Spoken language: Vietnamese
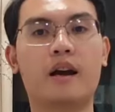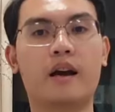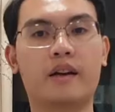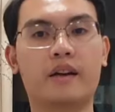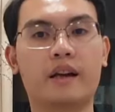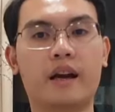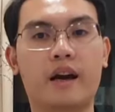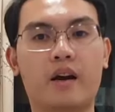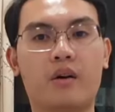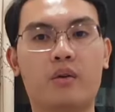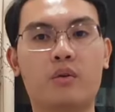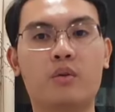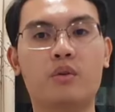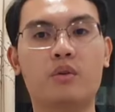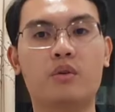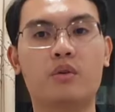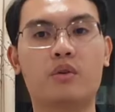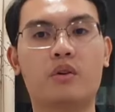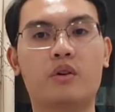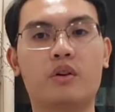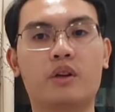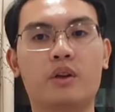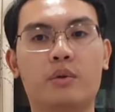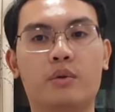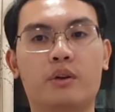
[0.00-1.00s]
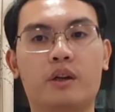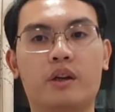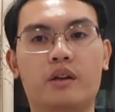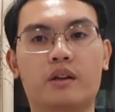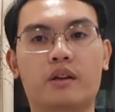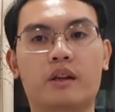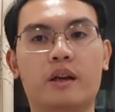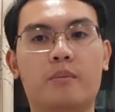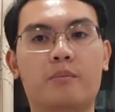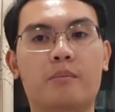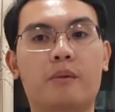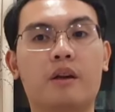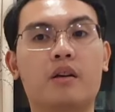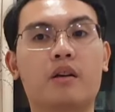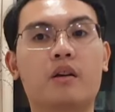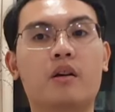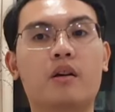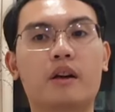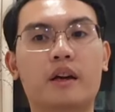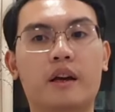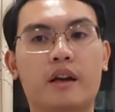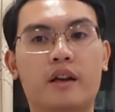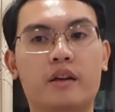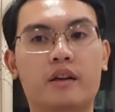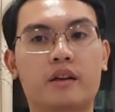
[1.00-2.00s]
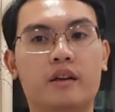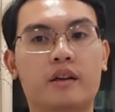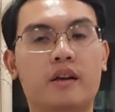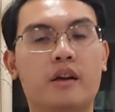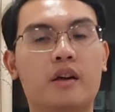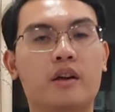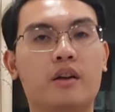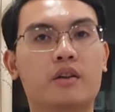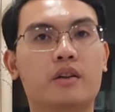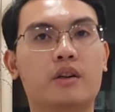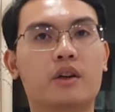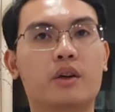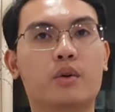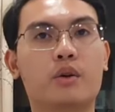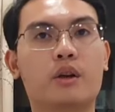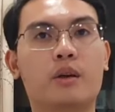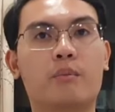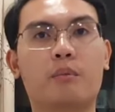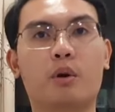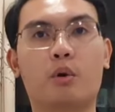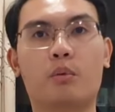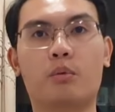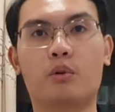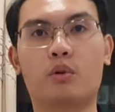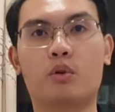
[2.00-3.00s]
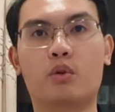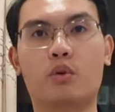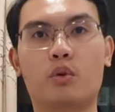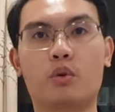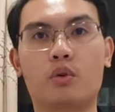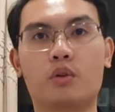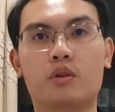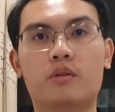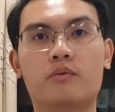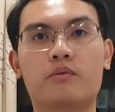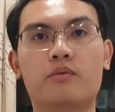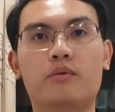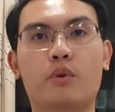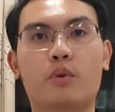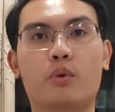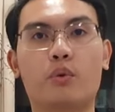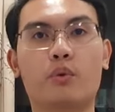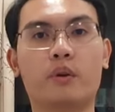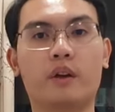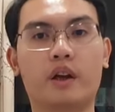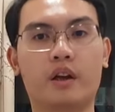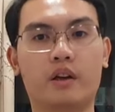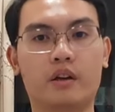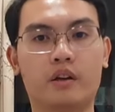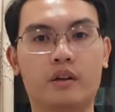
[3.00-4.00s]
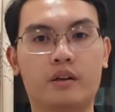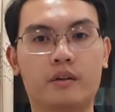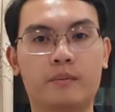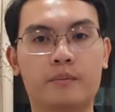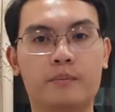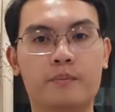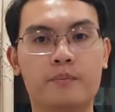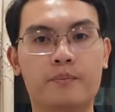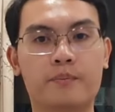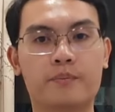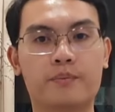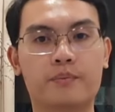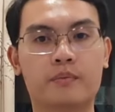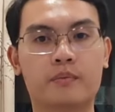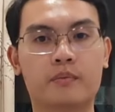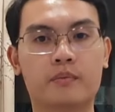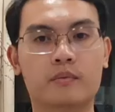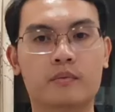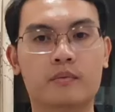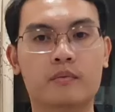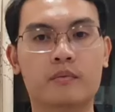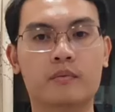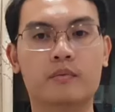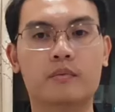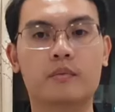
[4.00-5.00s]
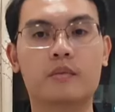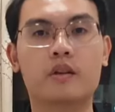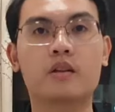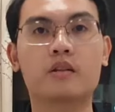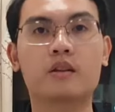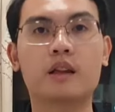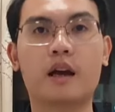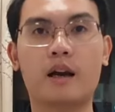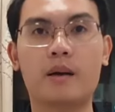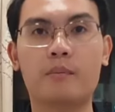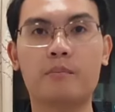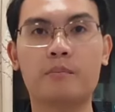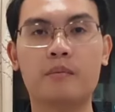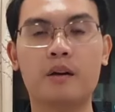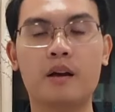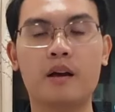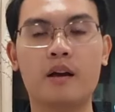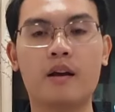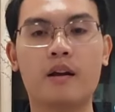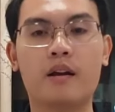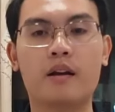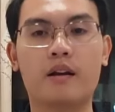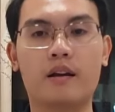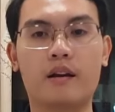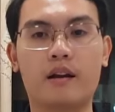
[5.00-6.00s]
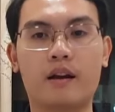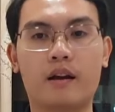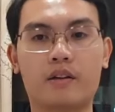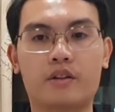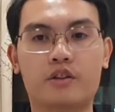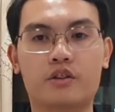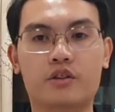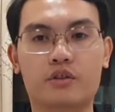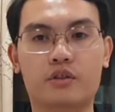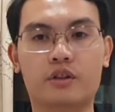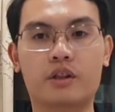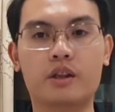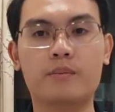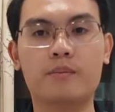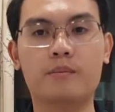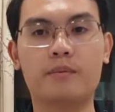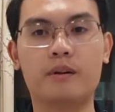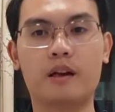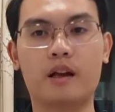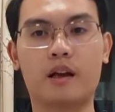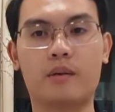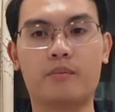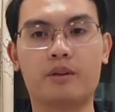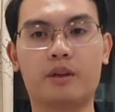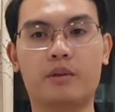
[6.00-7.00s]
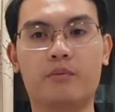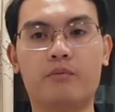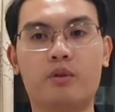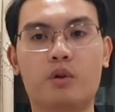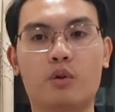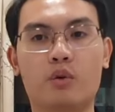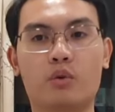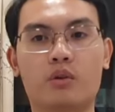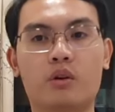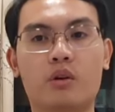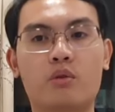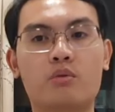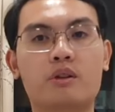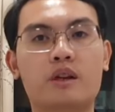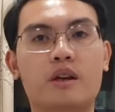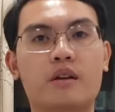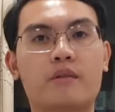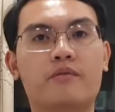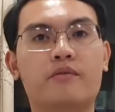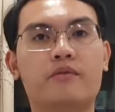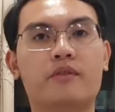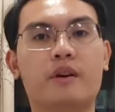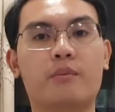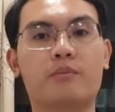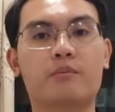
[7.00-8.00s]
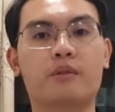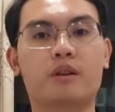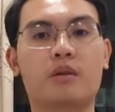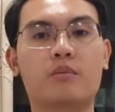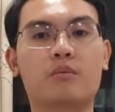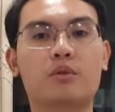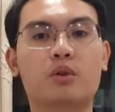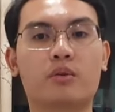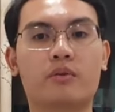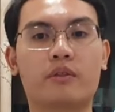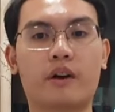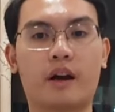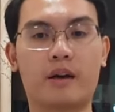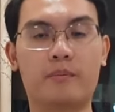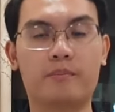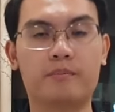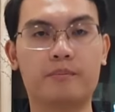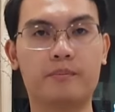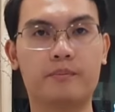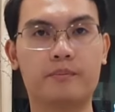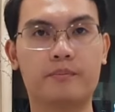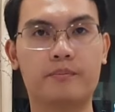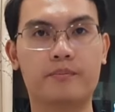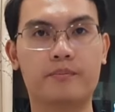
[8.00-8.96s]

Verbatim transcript: hải đảo có điều kiện đặc biệt khó khăn theo danh mục của chính phủ quy định. Thứ 8 là trực tiếp làm nhiệm vụ đấu tranh phòng chống tội phạm.